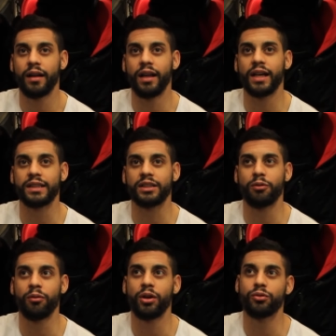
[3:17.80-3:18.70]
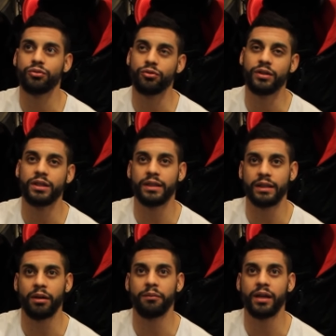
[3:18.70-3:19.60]
là, c'est à ce moment-là où tu te dis, tu
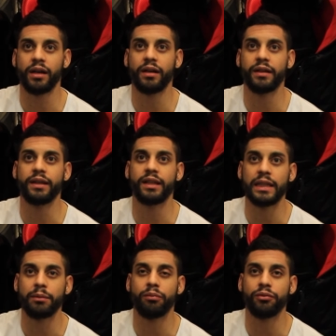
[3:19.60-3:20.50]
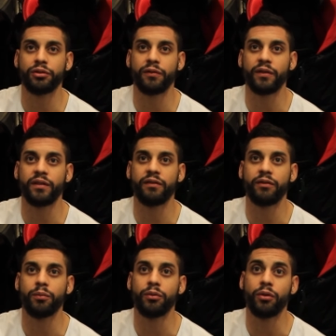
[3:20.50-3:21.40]
aurais bien aidé l'équipe en plus
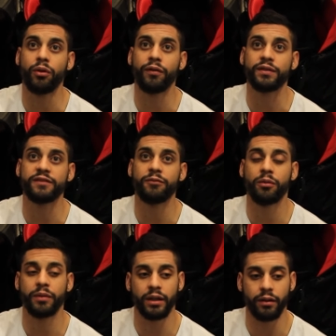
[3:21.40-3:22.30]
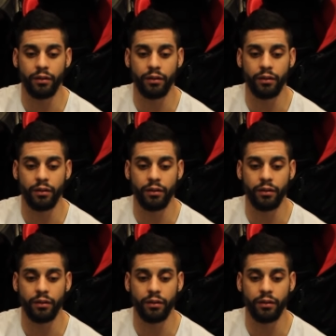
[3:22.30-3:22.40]
offensivement, mais